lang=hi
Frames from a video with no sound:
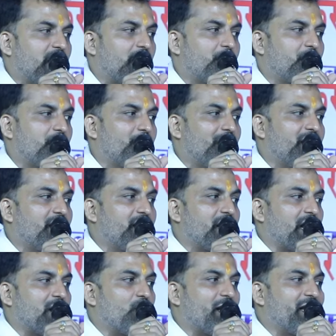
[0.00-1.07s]
क्या आपकी बिल्डिंग
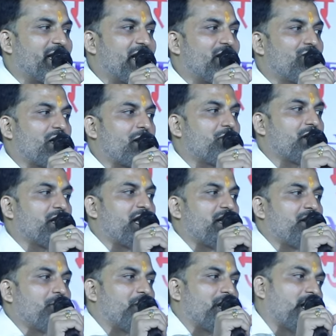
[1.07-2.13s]
एल के हिसाब से
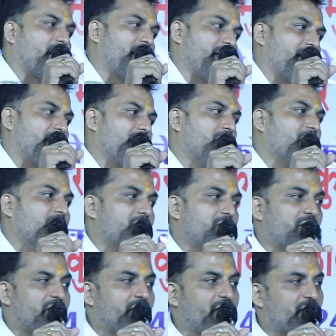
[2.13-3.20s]
नहीं बना है
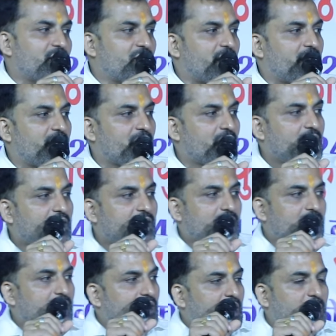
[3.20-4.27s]
देखिए कैसा है
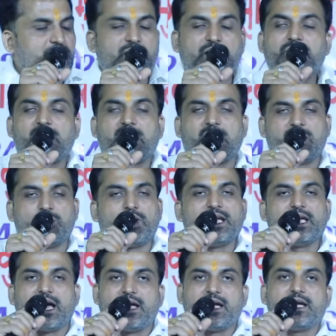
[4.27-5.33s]
अब जैसे एल
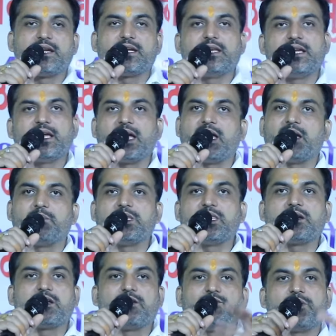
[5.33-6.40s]
आया है कि नहीं आया अभी
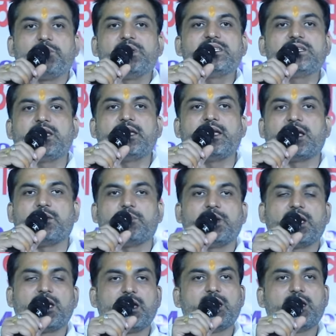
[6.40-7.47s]
तक कंफर्मेशन नहीं है
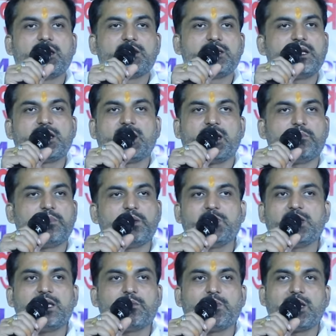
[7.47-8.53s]
हमें ठीक है हमें
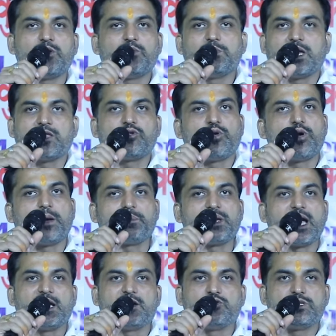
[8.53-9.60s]
भी नहीं मालूम ना तो
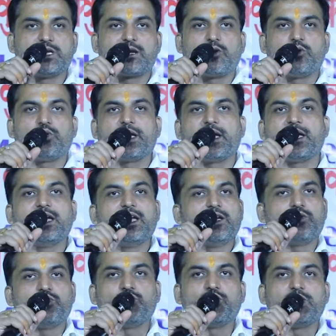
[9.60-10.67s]
आपके आयोजक लोग हैं
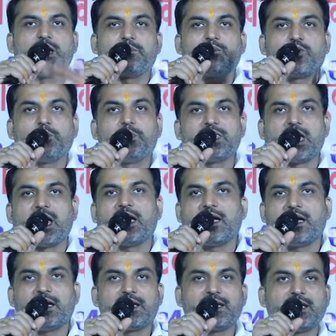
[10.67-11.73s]
उन्होंने हमको
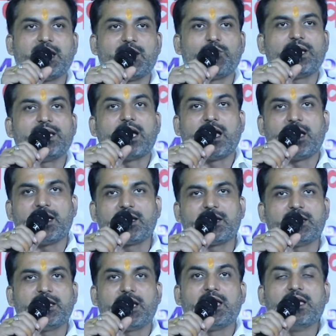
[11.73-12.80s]
बताया है कि एल आया है
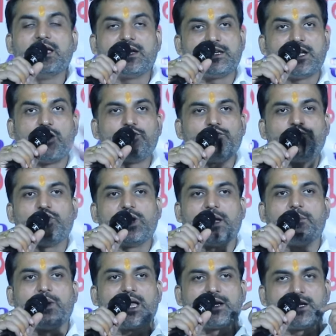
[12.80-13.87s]
कि नहीं आया डाउटफुल
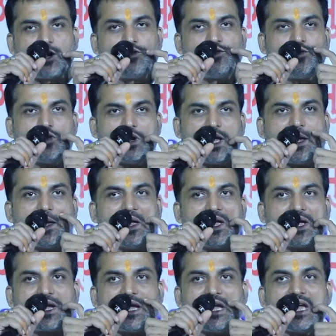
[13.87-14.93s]
है बड़ा डाउटफुल है
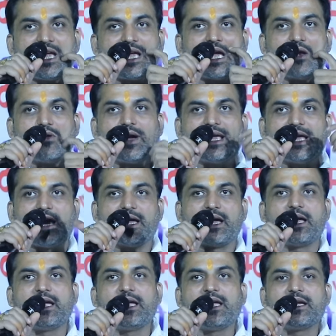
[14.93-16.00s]
कि एल आया
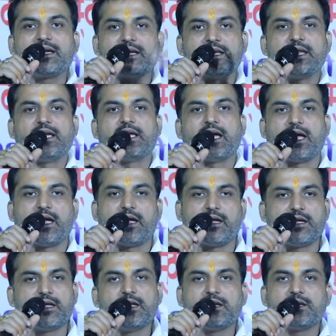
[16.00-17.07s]
है कि नहीं आया
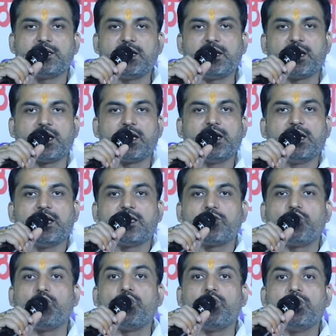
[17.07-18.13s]
है ठीक है
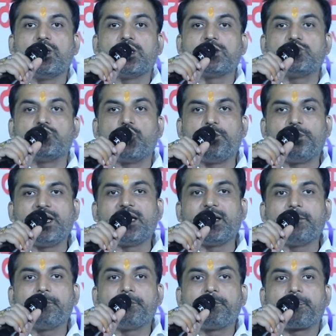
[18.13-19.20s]
तो जो भी
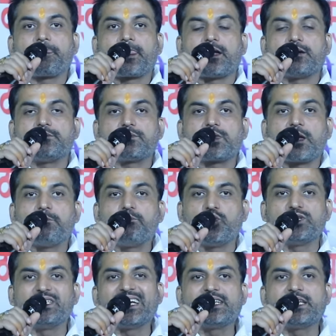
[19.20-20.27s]

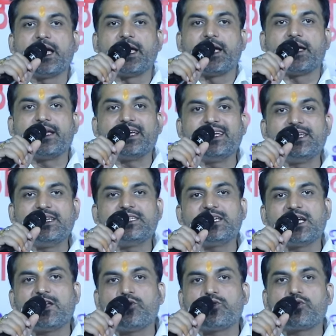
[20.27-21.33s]
प्रोजेक्ट है
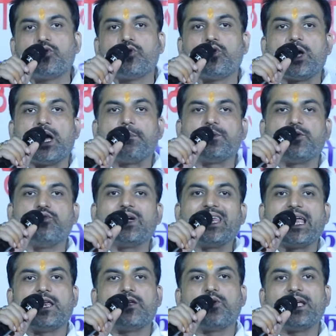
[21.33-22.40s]
इनिशियल उसको
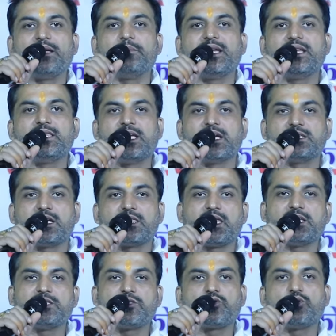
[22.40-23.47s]
अप्रूवल एल में ही दिया
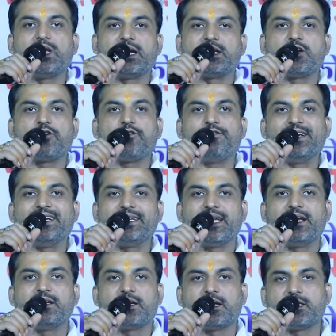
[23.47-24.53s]
जाता है जिसको लेटर ऑफ
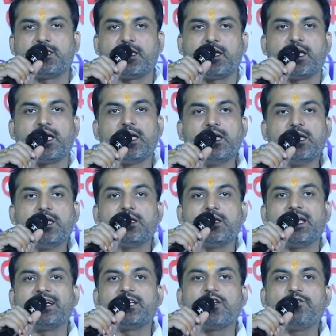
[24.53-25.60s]
इंटेंट कहते हैं
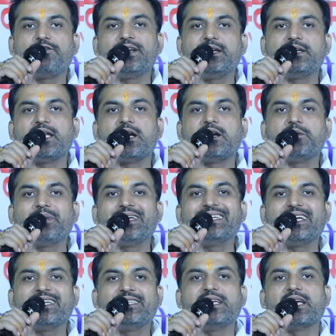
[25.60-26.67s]
लेटर ऑफ इंटेंट में
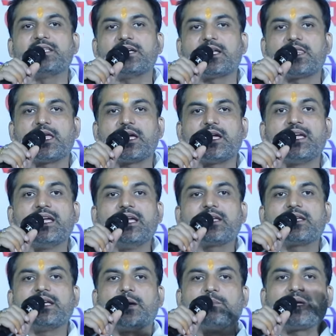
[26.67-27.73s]
ये दिया जाता है
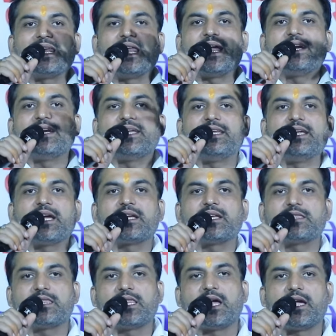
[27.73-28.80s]
कि आपका लैंड एरिया
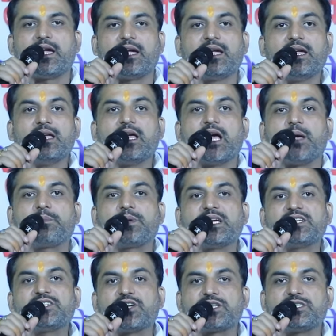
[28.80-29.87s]
कितना है
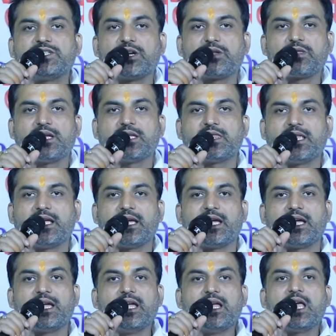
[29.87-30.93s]
आपके स्ट्रक्चर्स कितने
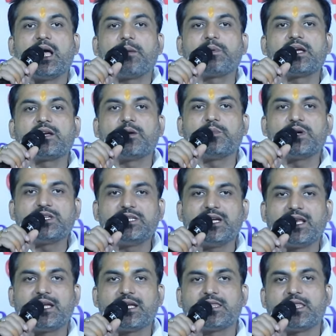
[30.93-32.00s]
हैं आपके
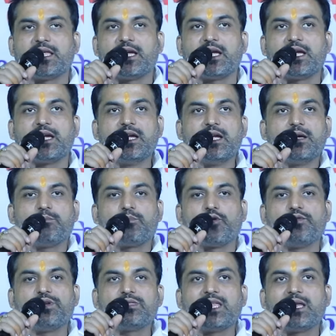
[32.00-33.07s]
कमर्शियल कितने हैं
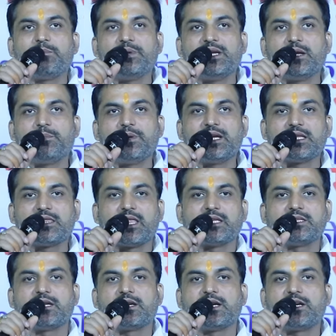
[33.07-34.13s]
प्रोविजनल पीएपी
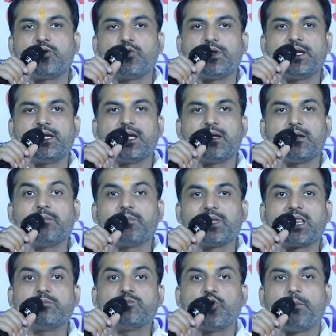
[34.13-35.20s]
कितना जनरेट हो रही है
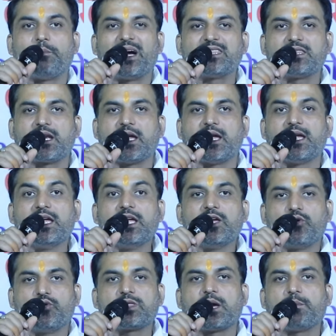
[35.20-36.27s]
मतलब जो अपात्र हैं
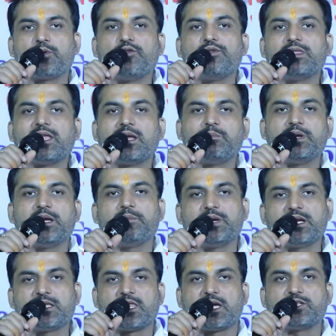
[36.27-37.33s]
उसका प्रोविजनल
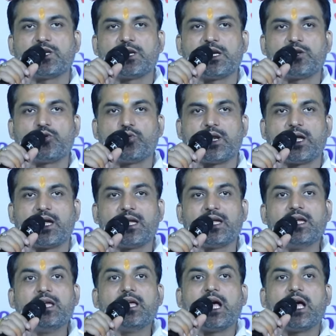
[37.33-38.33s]
पीएपी कितना जनरेट हो रहा है